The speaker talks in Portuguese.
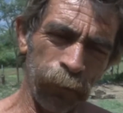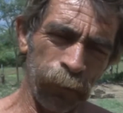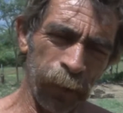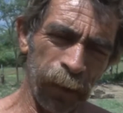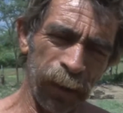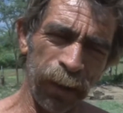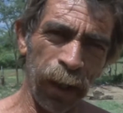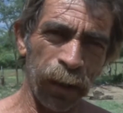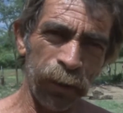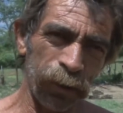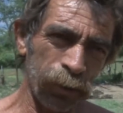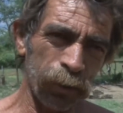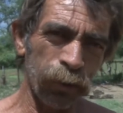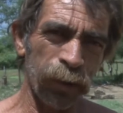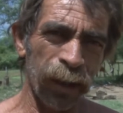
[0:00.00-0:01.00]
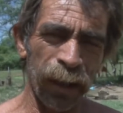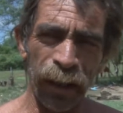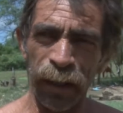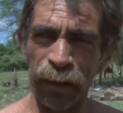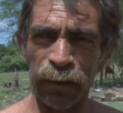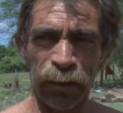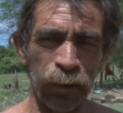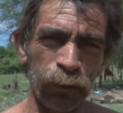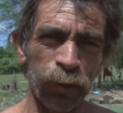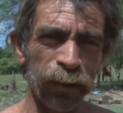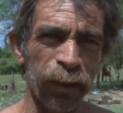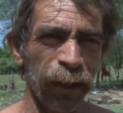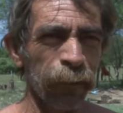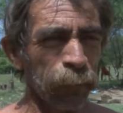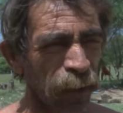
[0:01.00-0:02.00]
fez, arriscou, já se
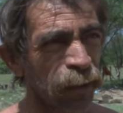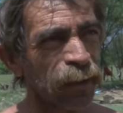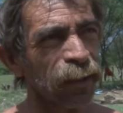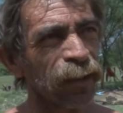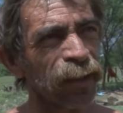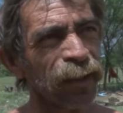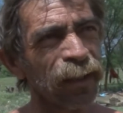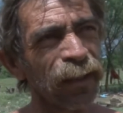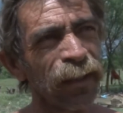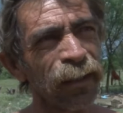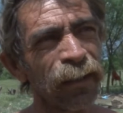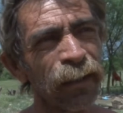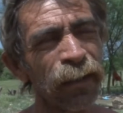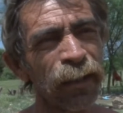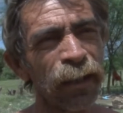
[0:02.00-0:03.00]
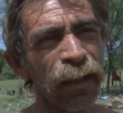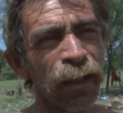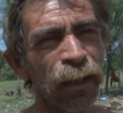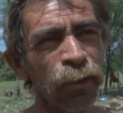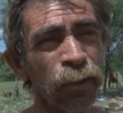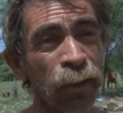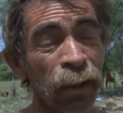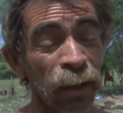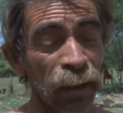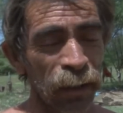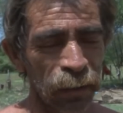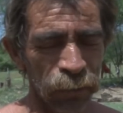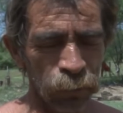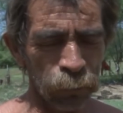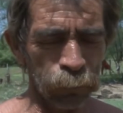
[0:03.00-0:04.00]
considera perdida, né?
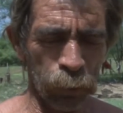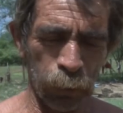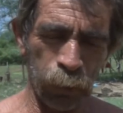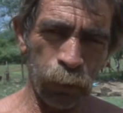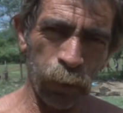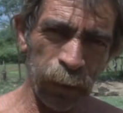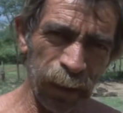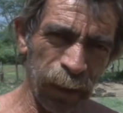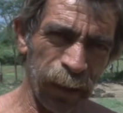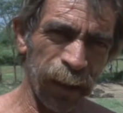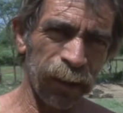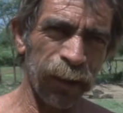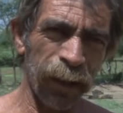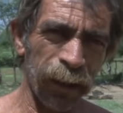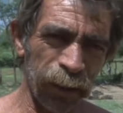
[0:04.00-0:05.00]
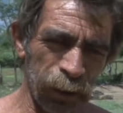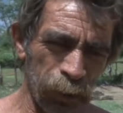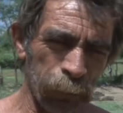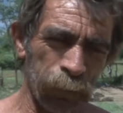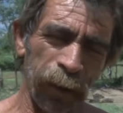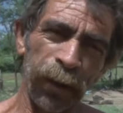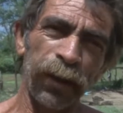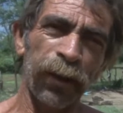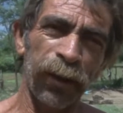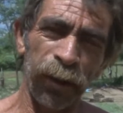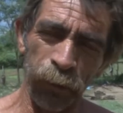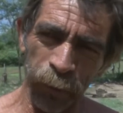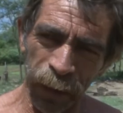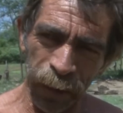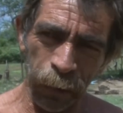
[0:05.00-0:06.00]
Agora o povo cortaram a terra, estão plantando
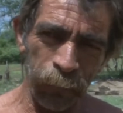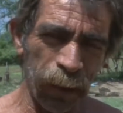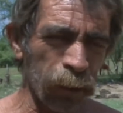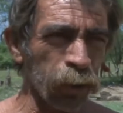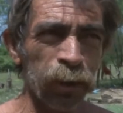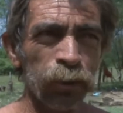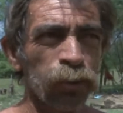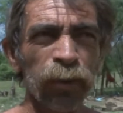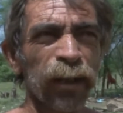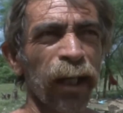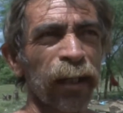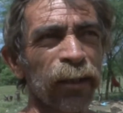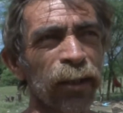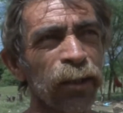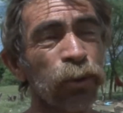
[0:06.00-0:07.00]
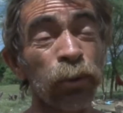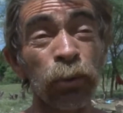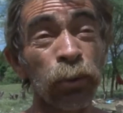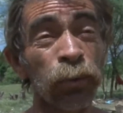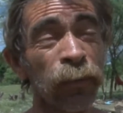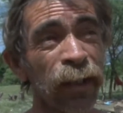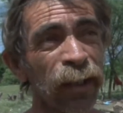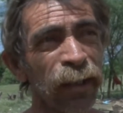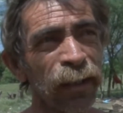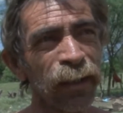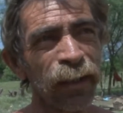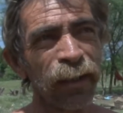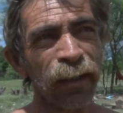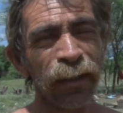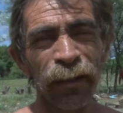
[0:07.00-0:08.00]
e vai na mesma continuidade, sem chuva,
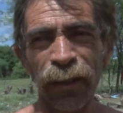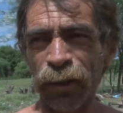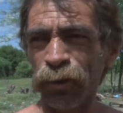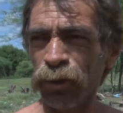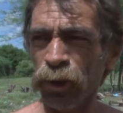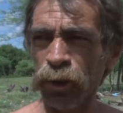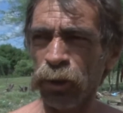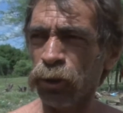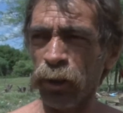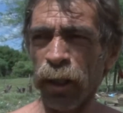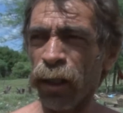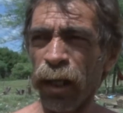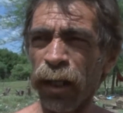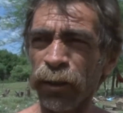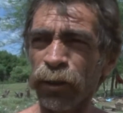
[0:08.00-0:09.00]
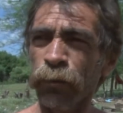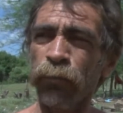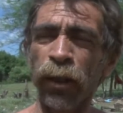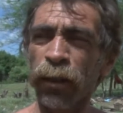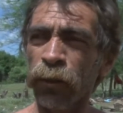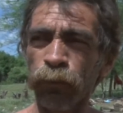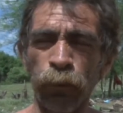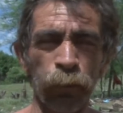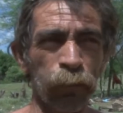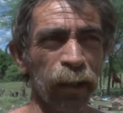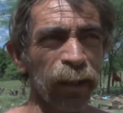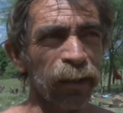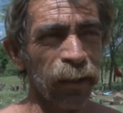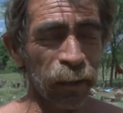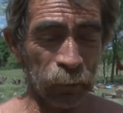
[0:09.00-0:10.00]
né? sem gerar a semente que foi
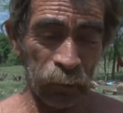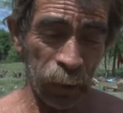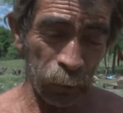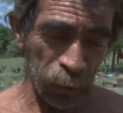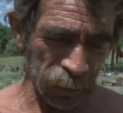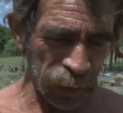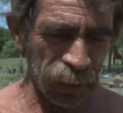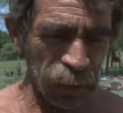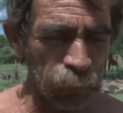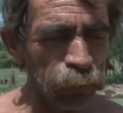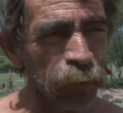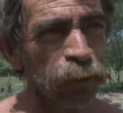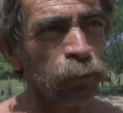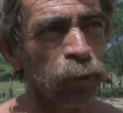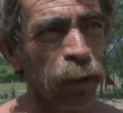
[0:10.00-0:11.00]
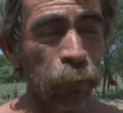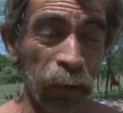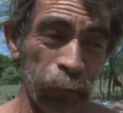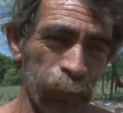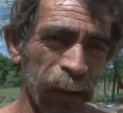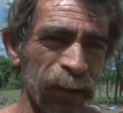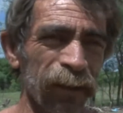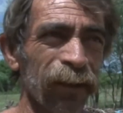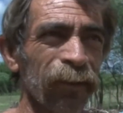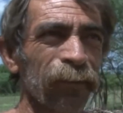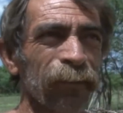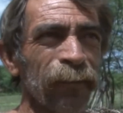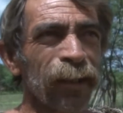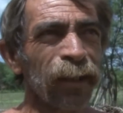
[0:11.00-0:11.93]
plantado, e o negócio está difícil, não está bem fácil não.